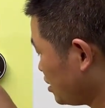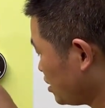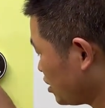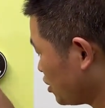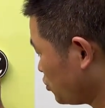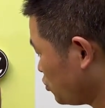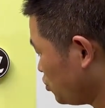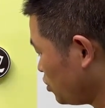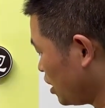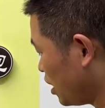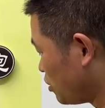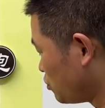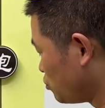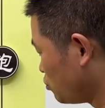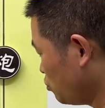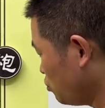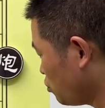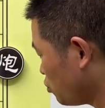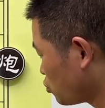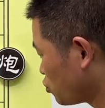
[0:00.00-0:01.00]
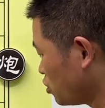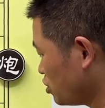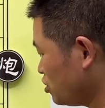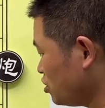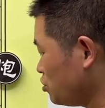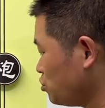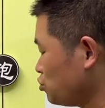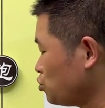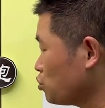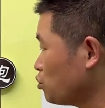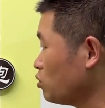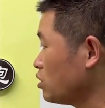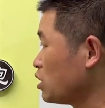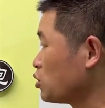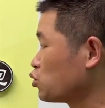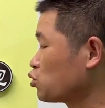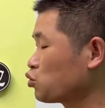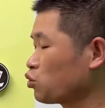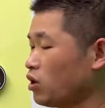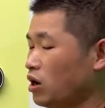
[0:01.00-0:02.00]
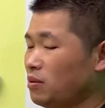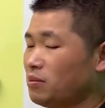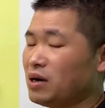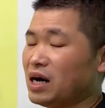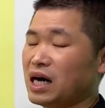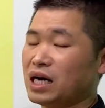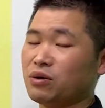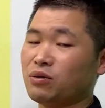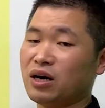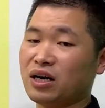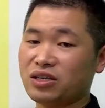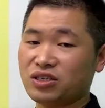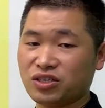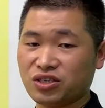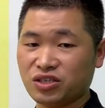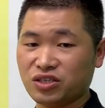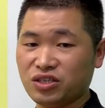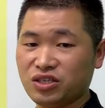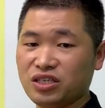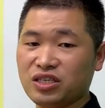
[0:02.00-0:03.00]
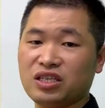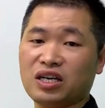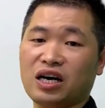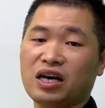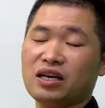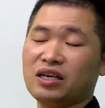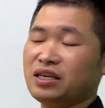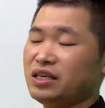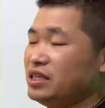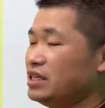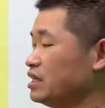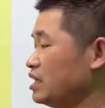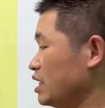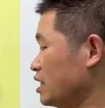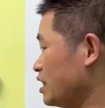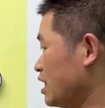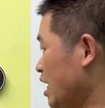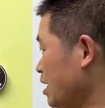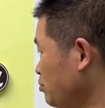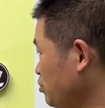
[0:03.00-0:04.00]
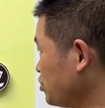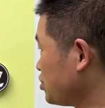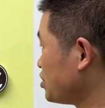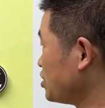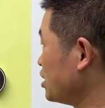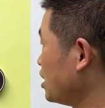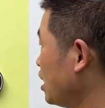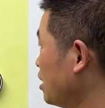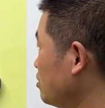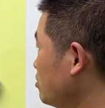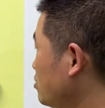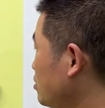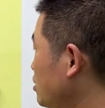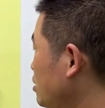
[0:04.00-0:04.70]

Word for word: 这个车啊，如果说进车过来抓马的话，实际上也来不及了，